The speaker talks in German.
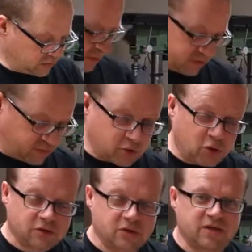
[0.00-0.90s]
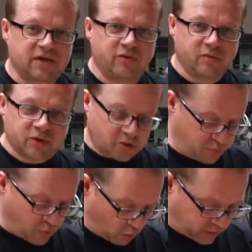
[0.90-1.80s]
Das werden wir nachher noch sehen, wenn wir da
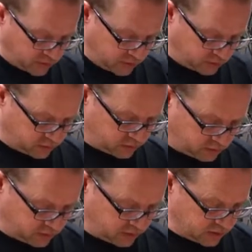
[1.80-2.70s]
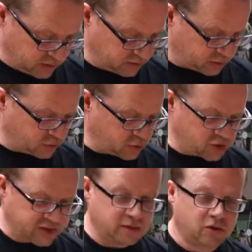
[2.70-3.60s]
bohren, dann
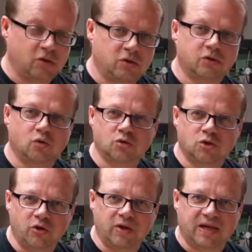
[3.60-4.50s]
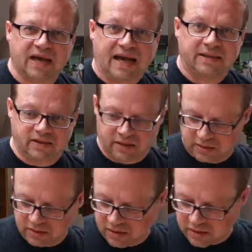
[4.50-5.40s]
entstehen da unschöne
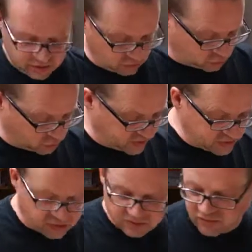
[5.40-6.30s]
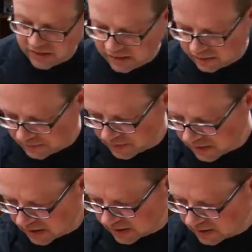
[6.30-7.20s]
Grate. Und um die zu entfernen,
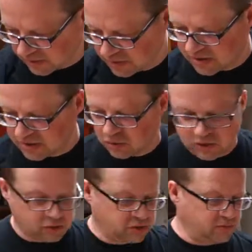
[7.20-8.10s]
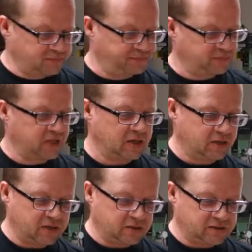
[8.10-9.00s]
gibt es die sogenannten
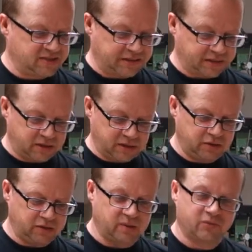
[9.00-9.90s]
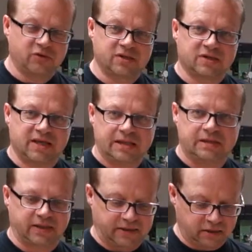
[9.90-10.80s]
Senker, in dem Fall sind es
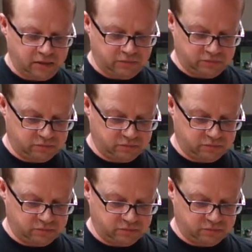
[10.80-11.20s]
Kegelsenker.